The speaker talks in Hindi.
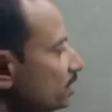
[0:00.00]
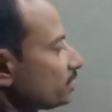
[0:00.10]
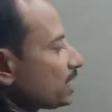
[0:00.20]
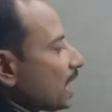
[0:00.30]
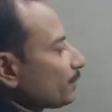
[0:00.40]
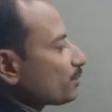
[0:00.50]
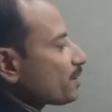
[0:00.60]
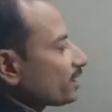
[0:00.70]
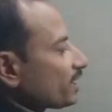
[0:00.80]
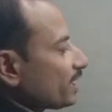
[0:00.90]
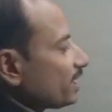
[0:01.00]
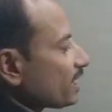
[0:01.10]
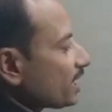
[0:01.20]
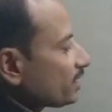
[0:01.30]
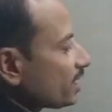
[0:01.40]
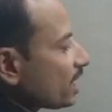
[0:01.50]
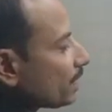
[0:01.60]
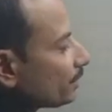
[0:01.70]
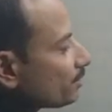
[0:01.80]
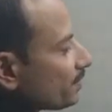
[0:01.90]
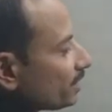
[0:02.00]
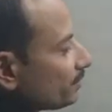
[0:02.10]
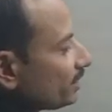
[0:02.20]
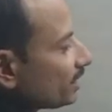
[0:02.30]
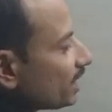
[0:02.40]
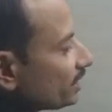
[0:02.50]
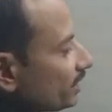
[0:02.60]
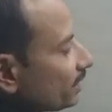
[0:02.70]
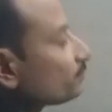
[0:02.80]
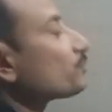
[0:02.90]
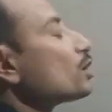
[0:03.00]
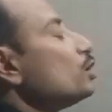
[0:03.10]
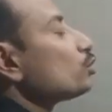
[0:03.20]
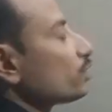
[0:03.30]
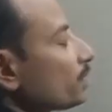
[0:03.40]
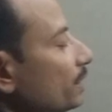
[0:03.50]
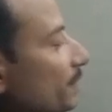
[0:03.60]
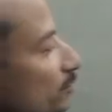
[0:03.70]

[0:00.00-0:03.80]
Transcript: यहाँ पर भी मैंने ए लगा दिया यहाँ पर भी मैंने बी लगा दिया तो ये मेरे पास